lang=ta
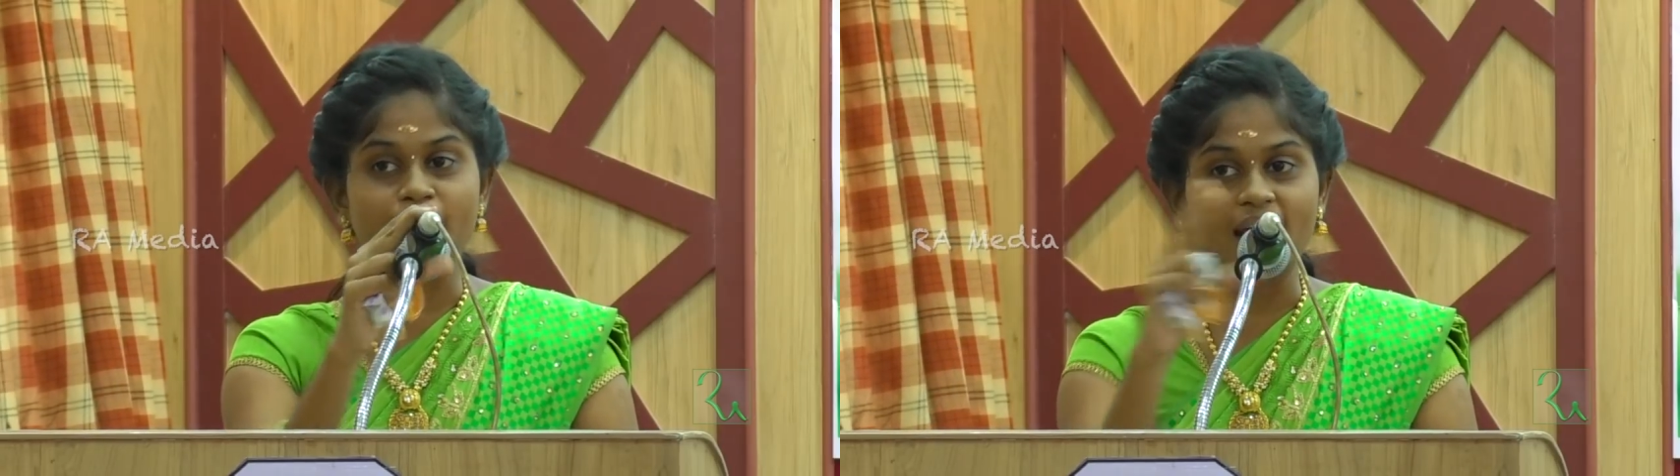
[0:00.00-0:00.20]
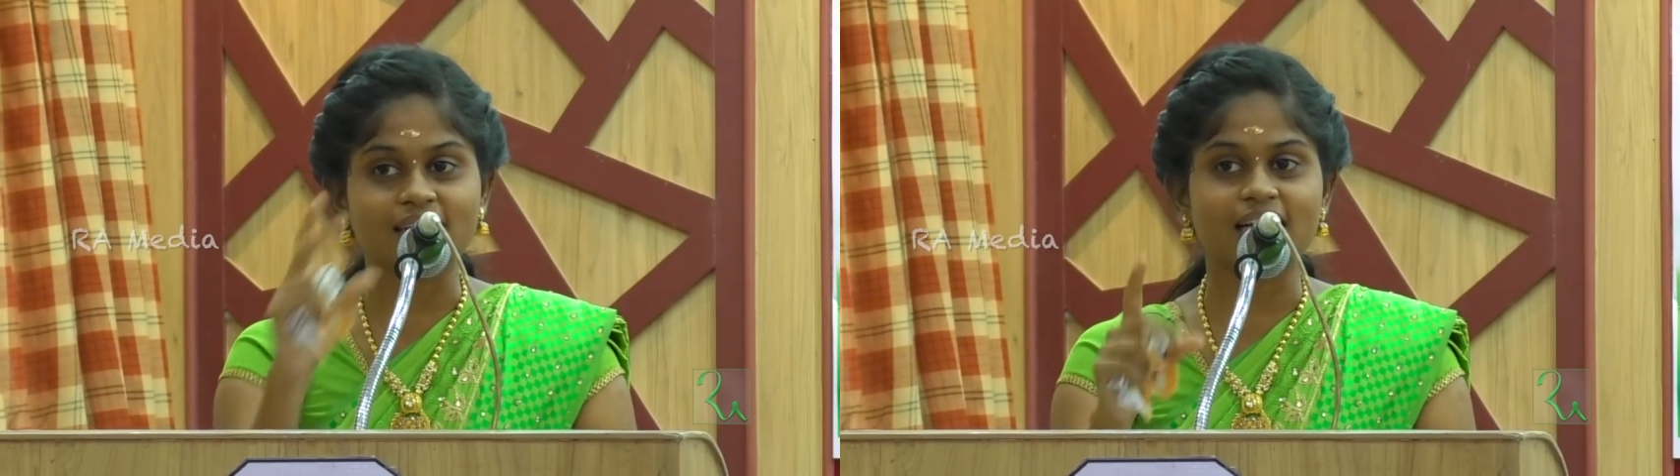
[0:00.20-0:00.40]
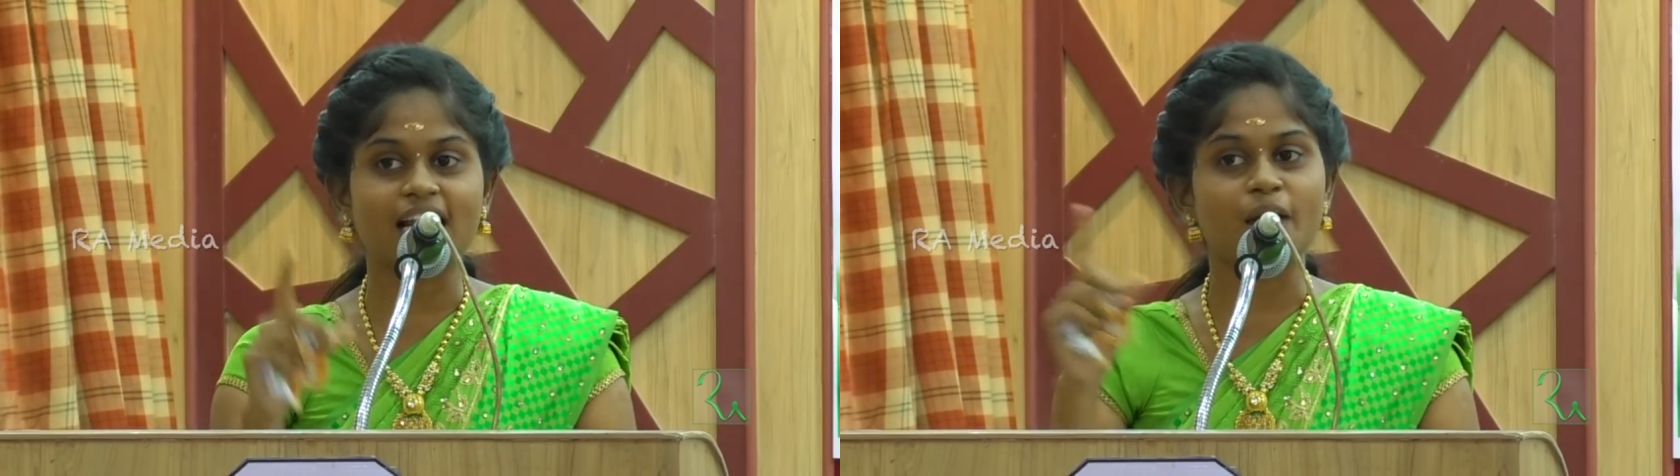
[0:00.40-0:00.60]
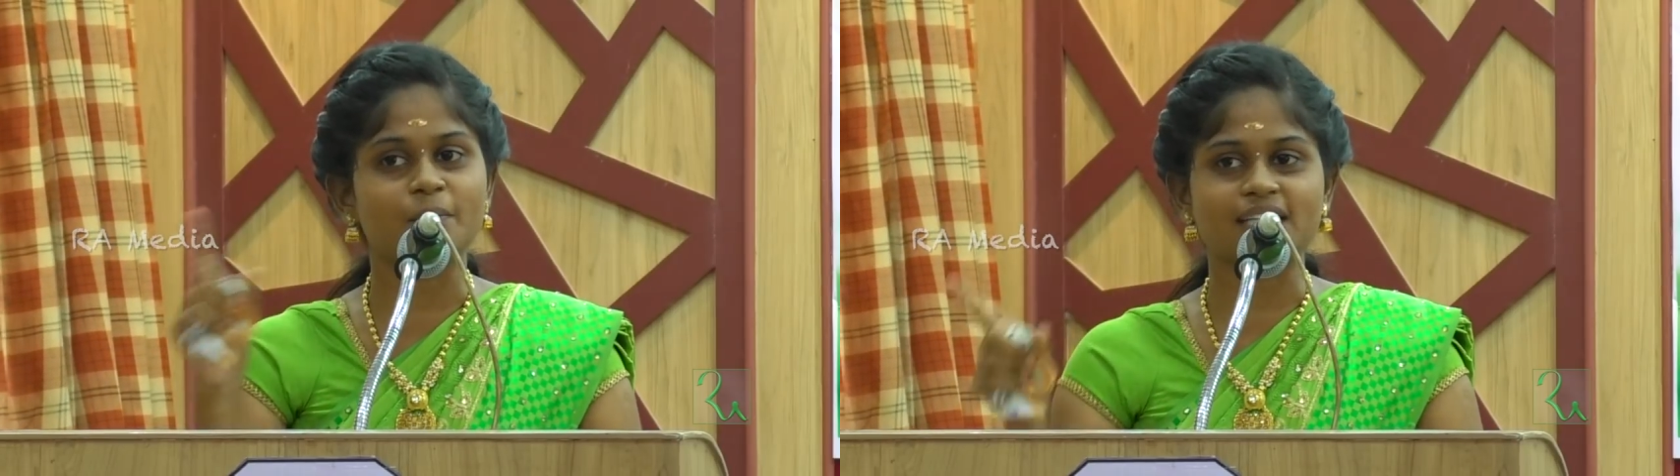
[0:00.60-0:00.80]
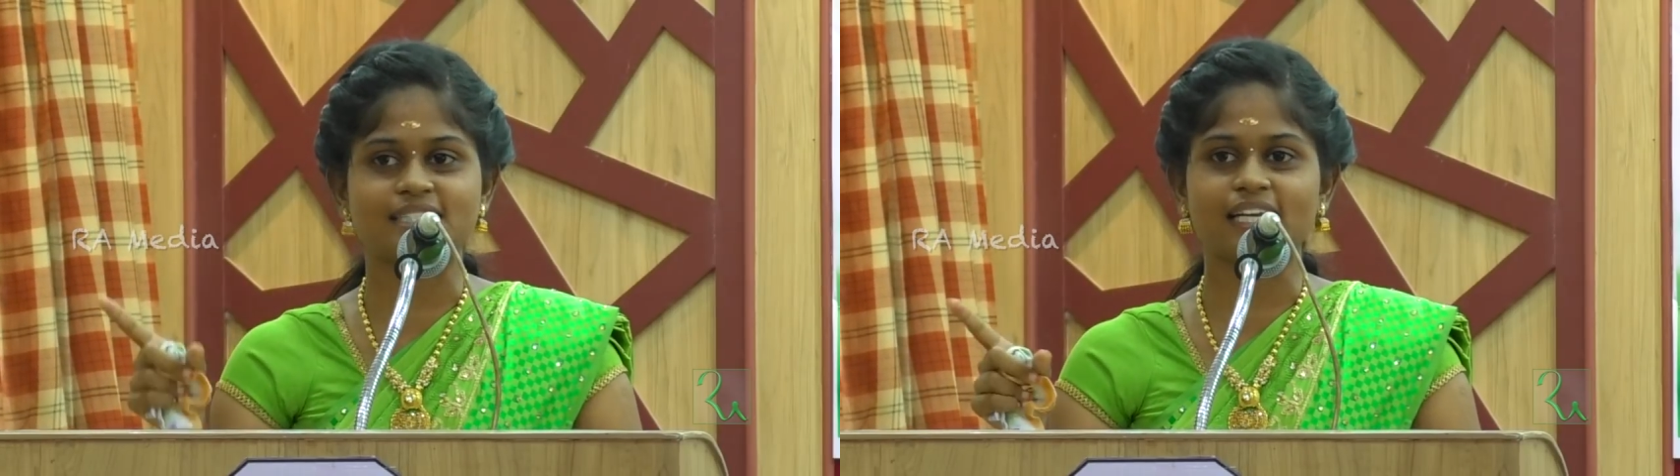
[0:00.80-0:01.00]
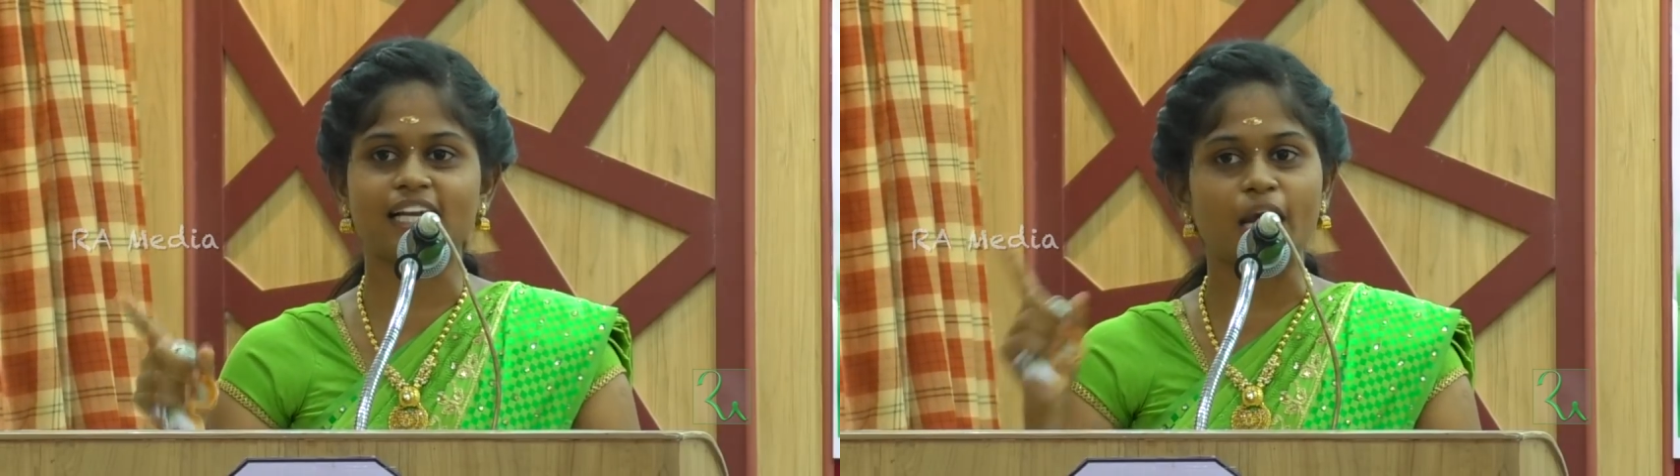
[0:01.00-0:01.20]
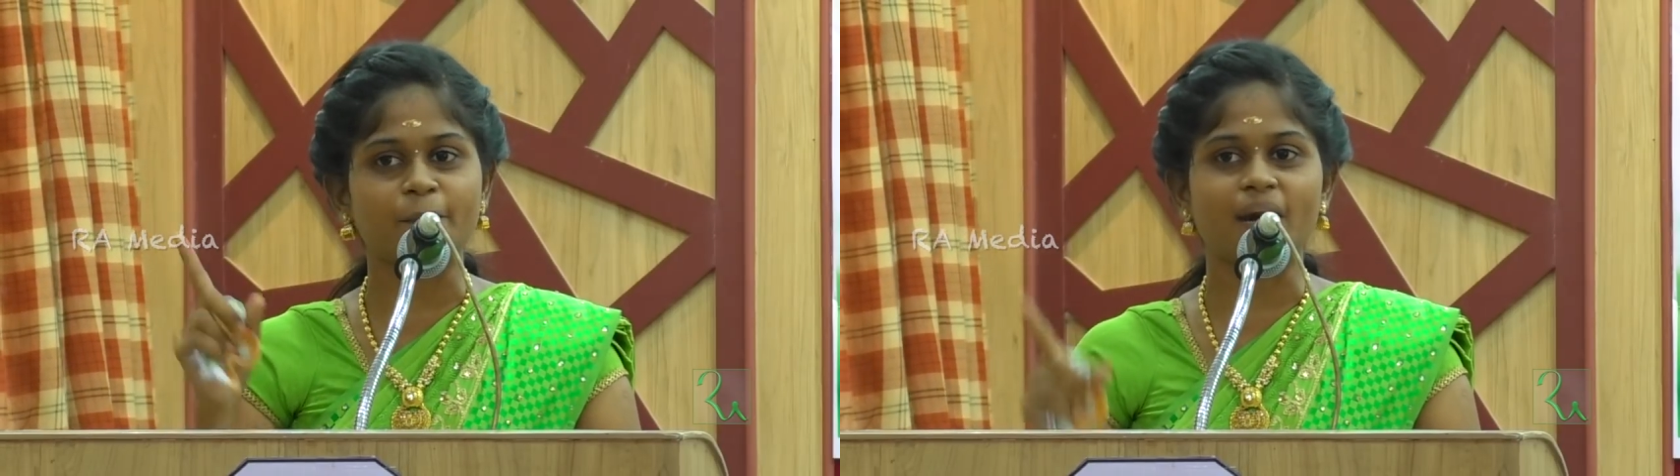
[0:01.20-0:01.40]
பார்க்கலாம் ரசிக்கலாம்